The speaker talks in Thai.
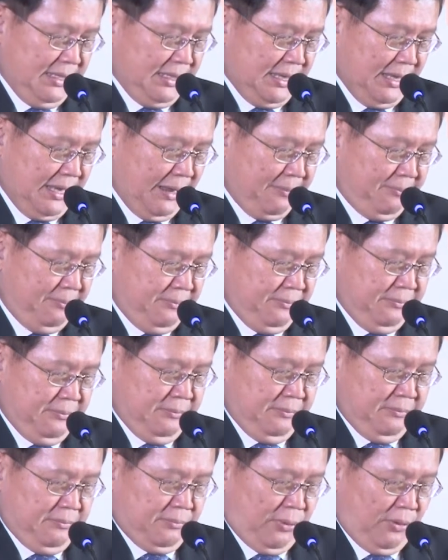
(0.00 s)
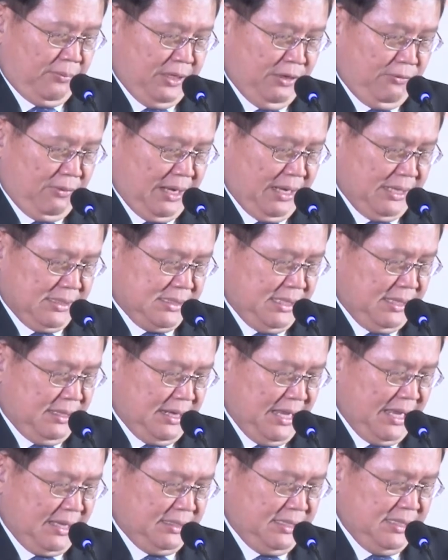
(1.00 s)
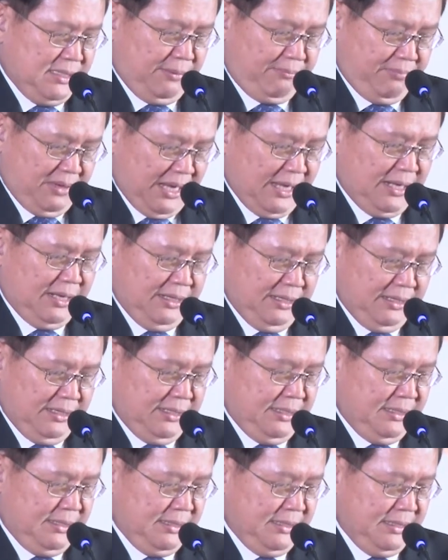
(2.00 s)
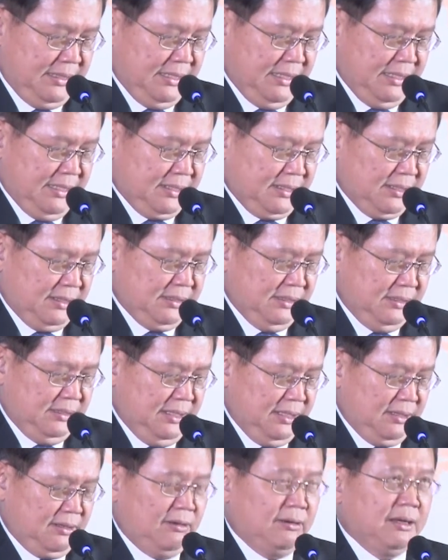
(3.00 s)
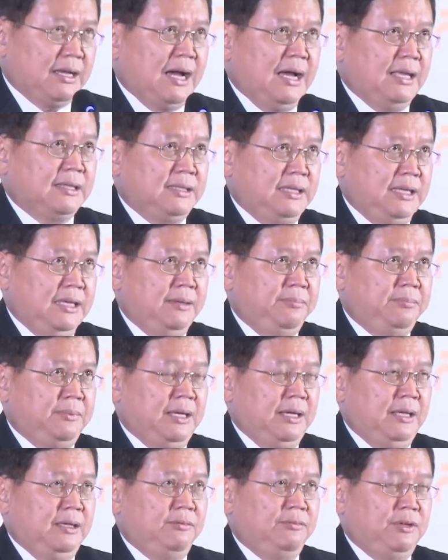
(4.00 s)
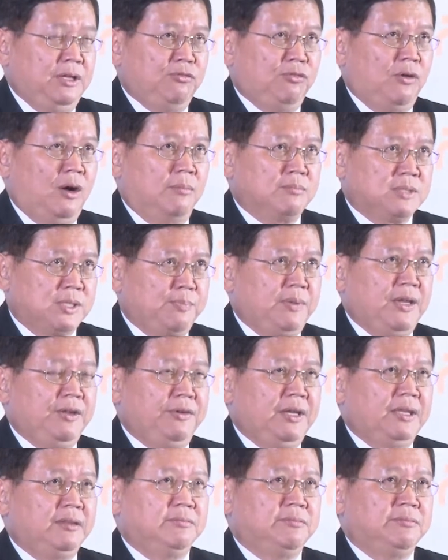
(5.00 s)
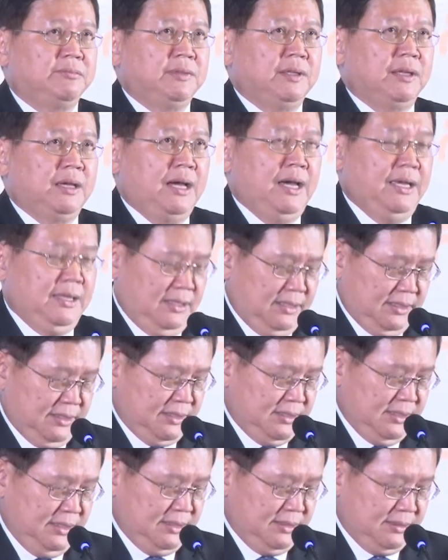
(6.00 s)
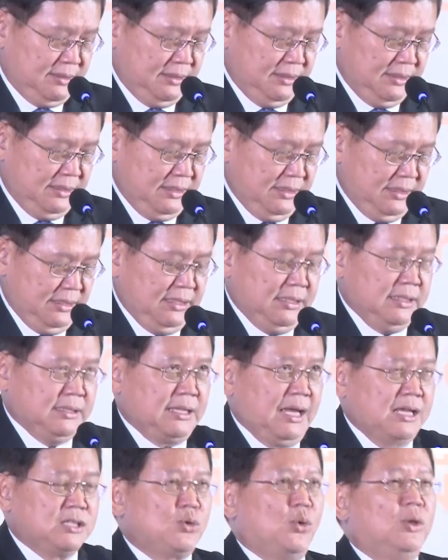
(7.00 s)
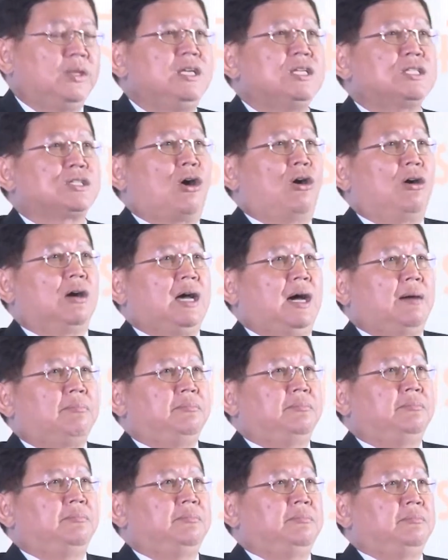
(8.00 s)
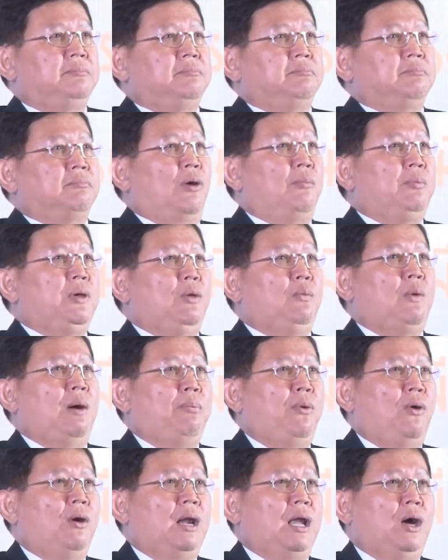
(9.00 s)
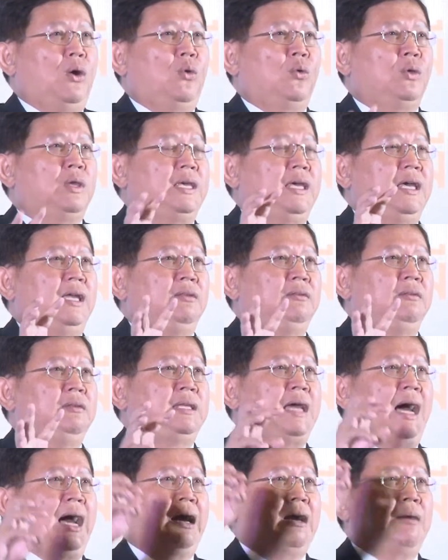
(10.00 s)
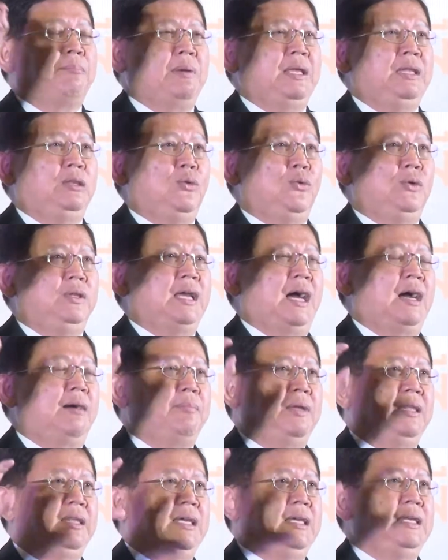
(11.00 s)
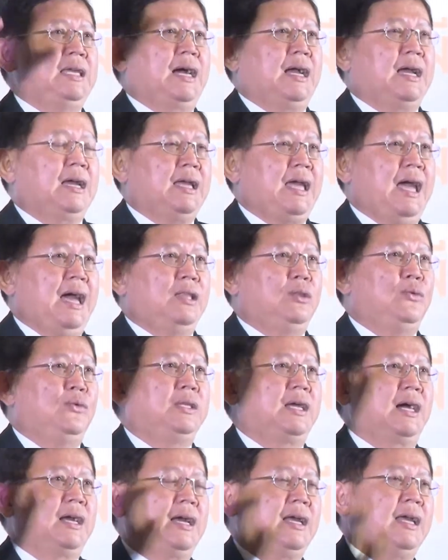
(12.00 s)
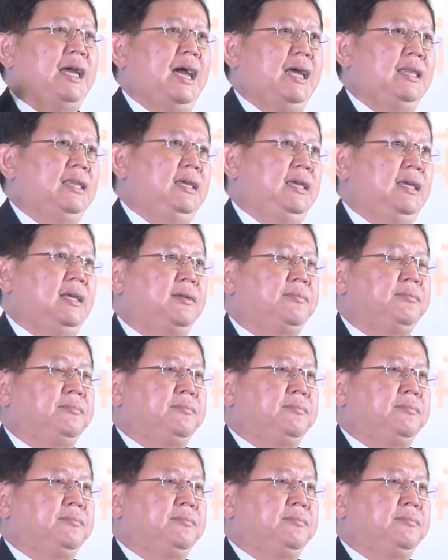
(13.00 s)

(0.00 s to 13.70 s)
นะครับ ผมคิดว่าสิ่งแรกที่สำคัญเลย ก็คือเรื่องของการคิดเอ้ reform spirit ให้เกิดขึ้น แต่ส่วนที่สองครับ ผมคิดว่าพวกเราเขียนอยากจะไปนู่นอยากไปนี่อยากจะแก้ นู่นอยากจะแก้นี่